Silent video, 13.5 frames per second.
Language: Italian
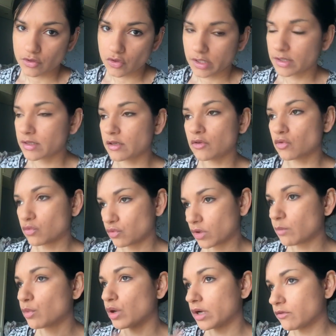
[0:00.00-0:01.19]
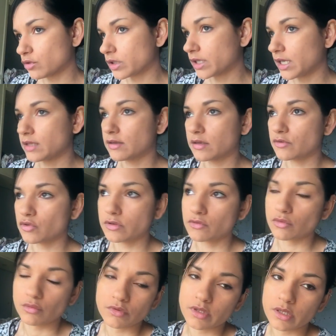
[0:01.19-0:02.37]
gente, io sono una buona forchetta, cioè
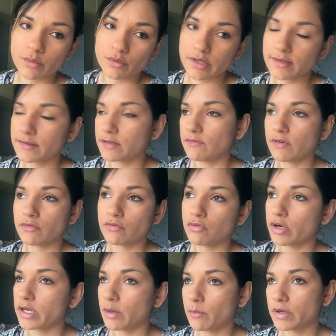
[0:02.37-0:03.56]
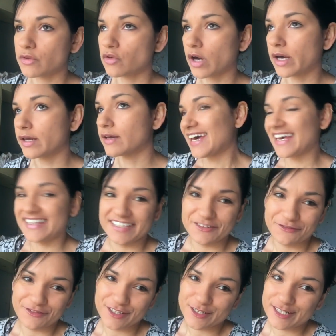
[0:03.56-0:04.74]
sono un tipo che se va fuori a mangiare è
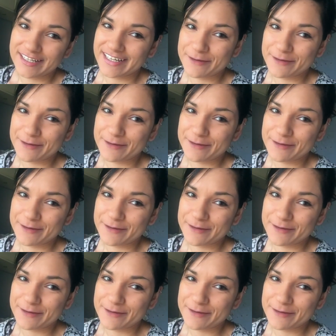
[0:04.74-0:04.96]
difficile